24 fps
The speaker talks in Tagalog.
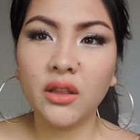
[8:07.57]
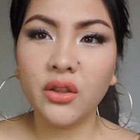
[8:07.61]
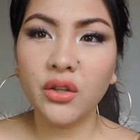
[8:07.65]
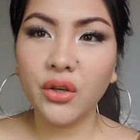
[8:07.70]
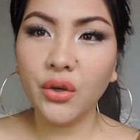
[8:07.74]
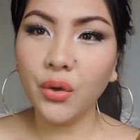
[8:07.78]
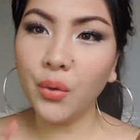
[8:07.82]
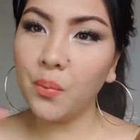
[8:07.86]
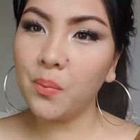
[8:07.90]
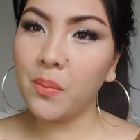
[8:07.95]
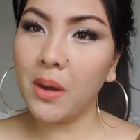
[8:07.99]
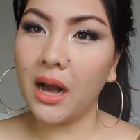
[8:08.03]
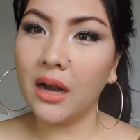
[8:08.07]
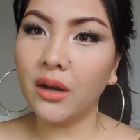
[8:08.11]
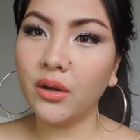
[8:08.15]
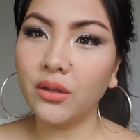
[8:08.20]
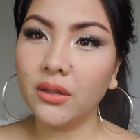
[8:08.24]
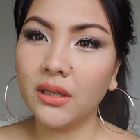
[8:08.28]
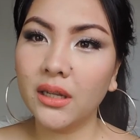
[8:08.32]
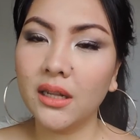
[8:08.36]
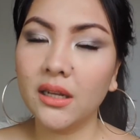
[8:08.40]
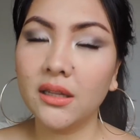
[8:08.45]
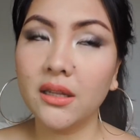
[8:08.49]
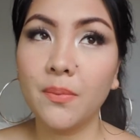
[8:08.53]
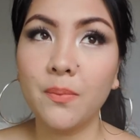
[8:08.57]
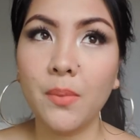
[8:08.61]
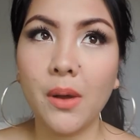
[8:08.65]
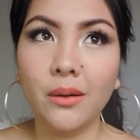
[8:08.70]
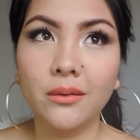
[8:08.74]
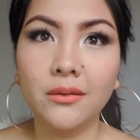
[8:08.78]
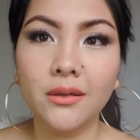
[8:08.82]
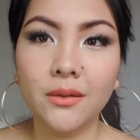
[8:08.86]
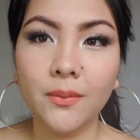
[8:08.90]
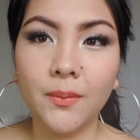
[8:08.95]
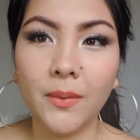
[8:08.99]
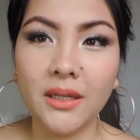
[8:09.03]
ito yung bago nila na
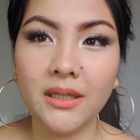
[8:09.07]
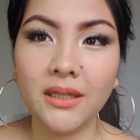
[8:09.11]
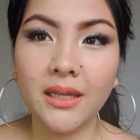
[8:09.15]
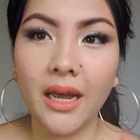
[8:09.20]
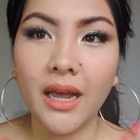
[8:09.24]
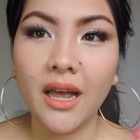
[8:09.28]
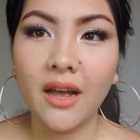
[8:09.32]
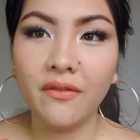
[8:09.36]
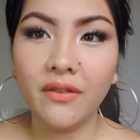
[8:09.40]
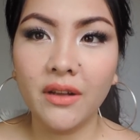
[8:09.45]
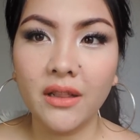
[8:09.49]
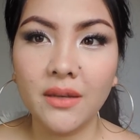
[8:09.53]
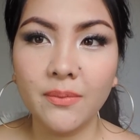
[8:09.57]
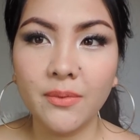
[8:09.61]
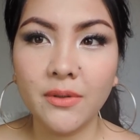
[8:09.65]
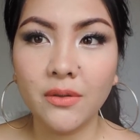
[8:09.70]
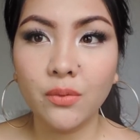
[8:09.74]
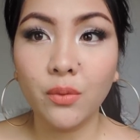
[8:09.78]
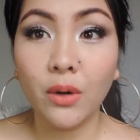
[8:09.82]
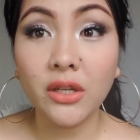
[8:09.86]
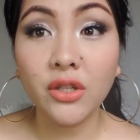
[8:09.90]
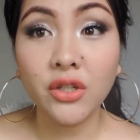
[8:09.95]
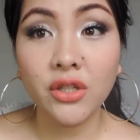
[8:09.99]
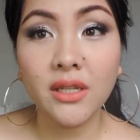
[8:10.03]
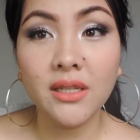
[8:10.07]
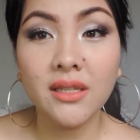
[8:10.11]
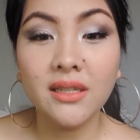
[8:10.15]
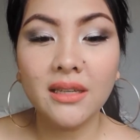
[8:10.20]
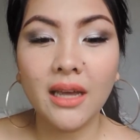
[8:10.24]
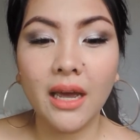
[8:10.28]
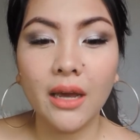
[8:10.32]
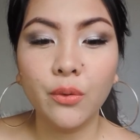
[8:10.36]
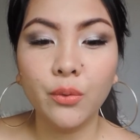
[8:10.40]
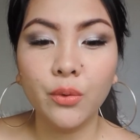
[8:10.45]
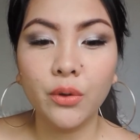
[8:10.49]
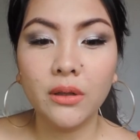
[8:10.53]
powder mats. I have a lip swatches.
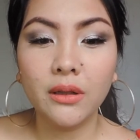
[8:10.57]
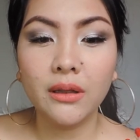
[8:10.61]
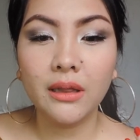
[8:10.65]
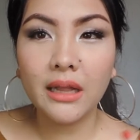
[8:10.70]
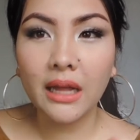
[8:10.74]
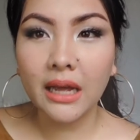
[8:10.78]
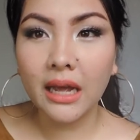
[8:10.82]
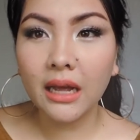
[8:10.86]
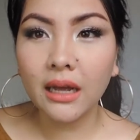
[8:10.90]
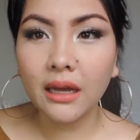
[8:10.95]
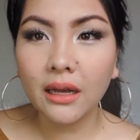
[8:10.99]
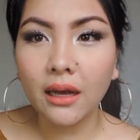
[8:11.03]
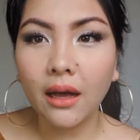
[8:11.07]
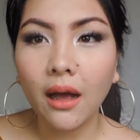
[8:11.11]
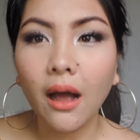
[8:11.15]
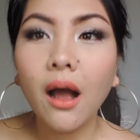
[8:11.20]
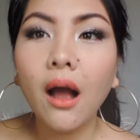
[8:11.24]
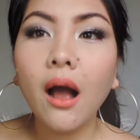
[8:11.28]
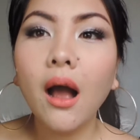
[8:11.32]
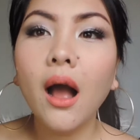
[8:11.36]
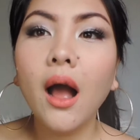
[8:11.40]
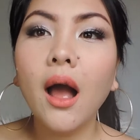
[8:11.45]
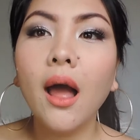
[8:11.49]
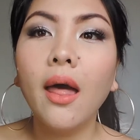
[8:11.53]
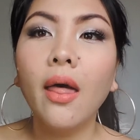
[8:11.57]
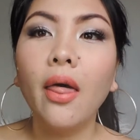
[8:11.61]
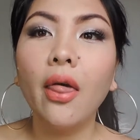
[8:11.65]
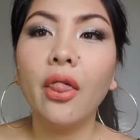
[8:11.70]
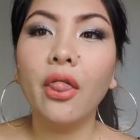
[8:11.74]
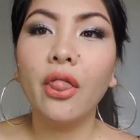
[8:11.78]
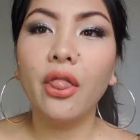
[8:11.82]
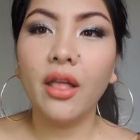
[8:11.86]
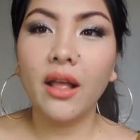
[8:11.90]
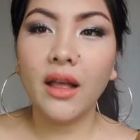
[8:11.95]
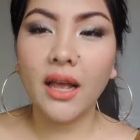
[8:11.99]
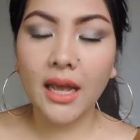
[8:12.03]
I will link
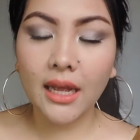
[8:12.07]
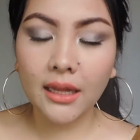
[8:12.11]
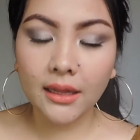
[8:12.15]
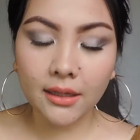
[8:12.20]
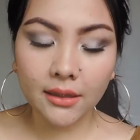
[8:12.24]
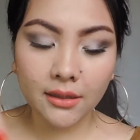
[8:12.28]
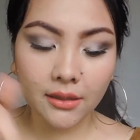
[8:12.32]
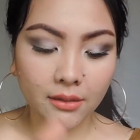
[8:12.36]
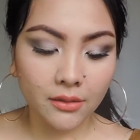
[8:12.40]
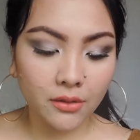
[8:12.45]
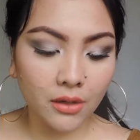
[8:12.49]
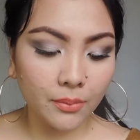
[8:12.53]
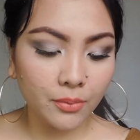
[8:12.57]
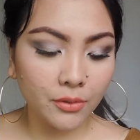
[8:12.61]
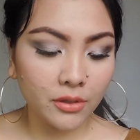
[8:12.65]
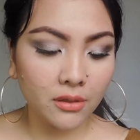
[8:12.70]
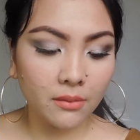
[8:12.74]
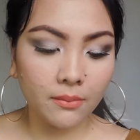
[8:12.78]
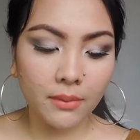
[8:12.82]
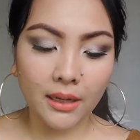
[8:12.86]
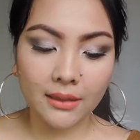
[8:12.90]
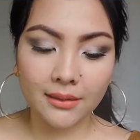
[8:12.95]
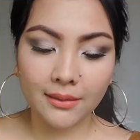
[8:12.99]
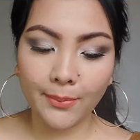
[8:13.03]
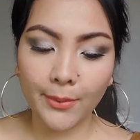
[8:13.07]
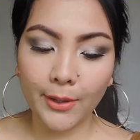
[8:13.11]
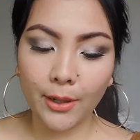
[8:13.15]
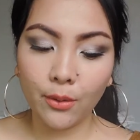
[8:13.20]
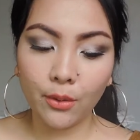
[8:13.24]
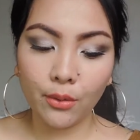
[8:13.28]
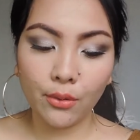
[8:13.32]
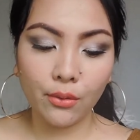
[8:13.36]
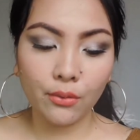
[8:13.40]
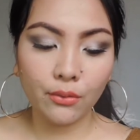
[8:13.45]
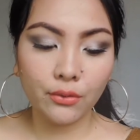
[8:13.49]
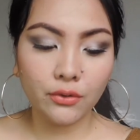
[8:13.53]
in the description box
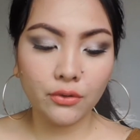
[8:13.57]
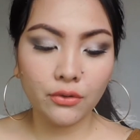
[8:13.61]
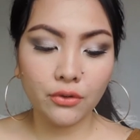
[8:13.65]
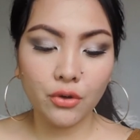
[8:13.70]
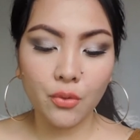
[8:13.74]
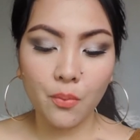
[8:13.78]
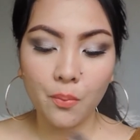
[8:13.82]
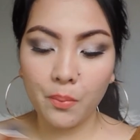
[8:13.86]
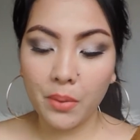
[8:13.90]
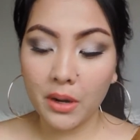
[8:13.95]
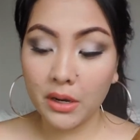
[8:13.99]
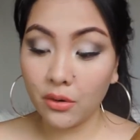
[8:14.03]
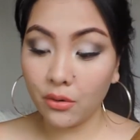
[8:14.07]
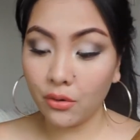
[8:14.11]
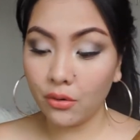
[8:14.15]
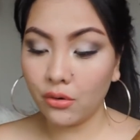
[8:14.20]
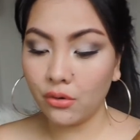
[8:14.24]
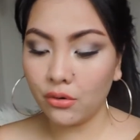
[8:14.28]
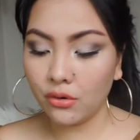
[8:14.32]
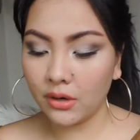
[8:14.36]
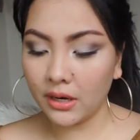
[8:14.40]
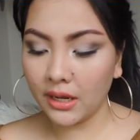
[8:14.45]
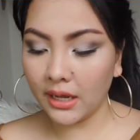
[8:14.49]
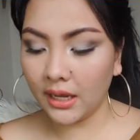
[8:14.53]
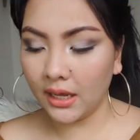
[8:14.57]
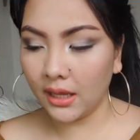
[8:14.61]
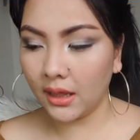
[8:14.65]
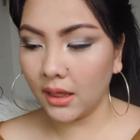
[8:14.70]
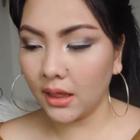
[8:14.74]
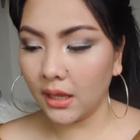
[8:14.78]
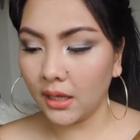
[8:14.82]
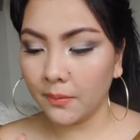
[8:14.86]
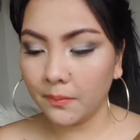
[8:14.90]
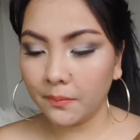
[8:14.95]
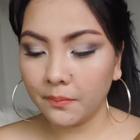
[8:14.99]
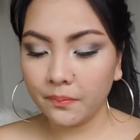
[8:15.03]
below kung gusto nyo
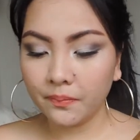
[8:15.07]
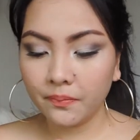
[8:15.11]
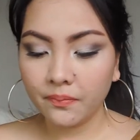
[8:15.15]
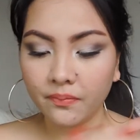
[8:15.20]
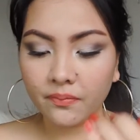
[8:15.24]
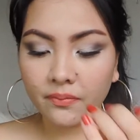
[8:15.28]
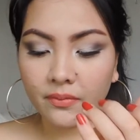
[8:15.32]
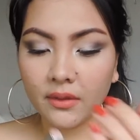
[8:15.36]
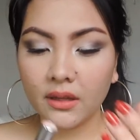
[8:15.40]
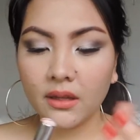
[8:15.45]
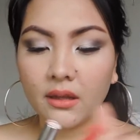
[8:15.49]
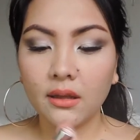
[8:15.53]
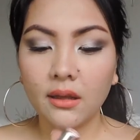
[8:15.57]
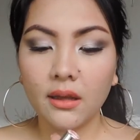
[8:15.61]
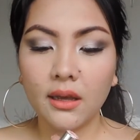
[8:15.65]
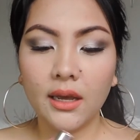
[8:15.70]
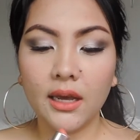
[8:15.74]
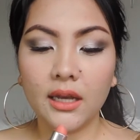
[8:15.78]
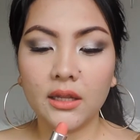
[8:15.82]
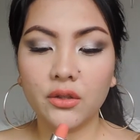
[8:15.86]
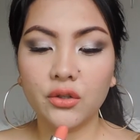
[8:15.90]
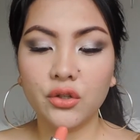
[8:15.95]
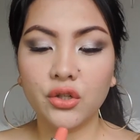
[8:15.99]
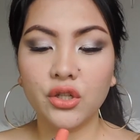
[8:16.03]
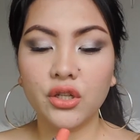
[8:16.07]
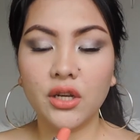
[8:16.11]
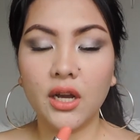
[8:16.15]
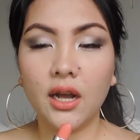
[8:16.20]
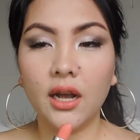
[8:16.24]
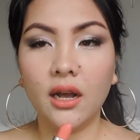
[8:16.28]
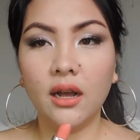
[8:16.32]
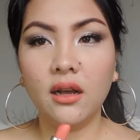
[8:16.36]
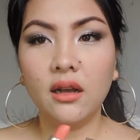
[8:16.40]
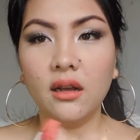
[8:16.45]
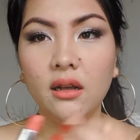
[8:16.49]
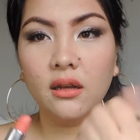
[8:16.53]
panoorin. Ito
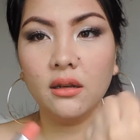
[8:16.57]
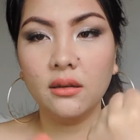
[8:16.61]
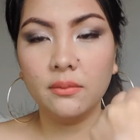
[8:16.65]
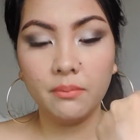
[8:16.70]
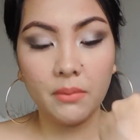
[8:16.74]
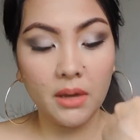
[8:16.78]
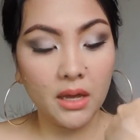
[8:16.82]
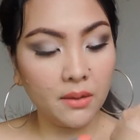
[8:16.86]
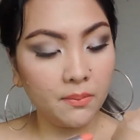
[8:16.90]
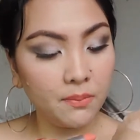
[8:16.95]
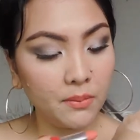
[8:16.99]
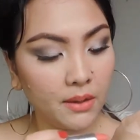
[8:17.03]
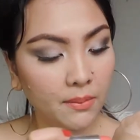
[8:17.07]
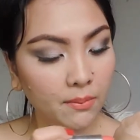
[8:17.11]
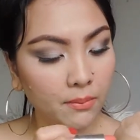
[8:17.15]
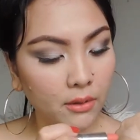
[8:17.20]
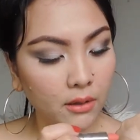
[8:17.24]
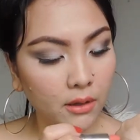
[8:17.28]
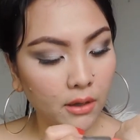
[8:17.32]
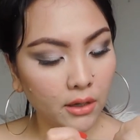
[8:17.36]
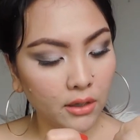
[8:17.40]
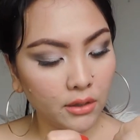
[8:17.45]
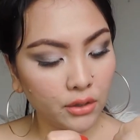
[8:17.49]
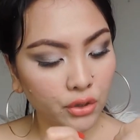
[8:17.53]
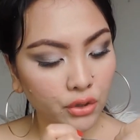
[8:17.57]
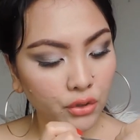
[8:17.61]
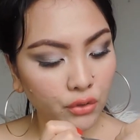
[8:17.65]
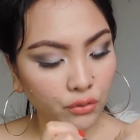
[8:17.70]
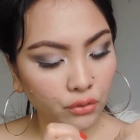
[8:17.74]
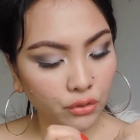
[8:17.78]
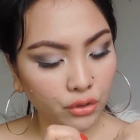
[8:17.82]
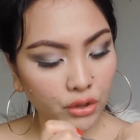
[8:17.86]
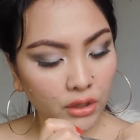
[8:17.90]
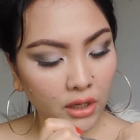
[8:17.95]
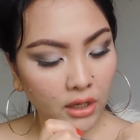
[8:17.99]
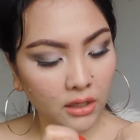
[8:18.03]
siya. Make Me Blush,
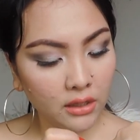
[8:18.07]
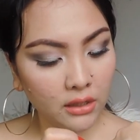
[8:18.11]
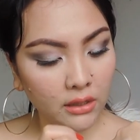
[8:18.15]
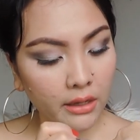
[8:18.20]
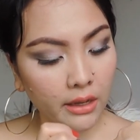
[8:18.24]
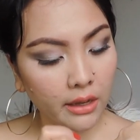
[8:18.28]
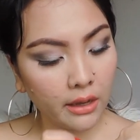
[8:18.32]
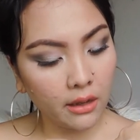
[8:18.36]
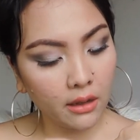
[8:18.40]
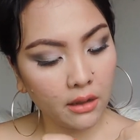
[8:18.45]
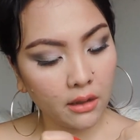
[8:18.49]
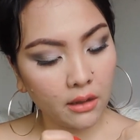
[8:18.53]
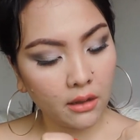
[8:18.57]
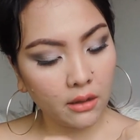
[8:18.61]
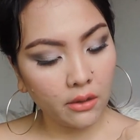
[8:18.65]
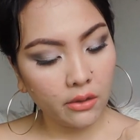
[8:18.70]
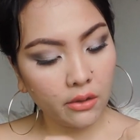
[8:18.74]
yung shade niya.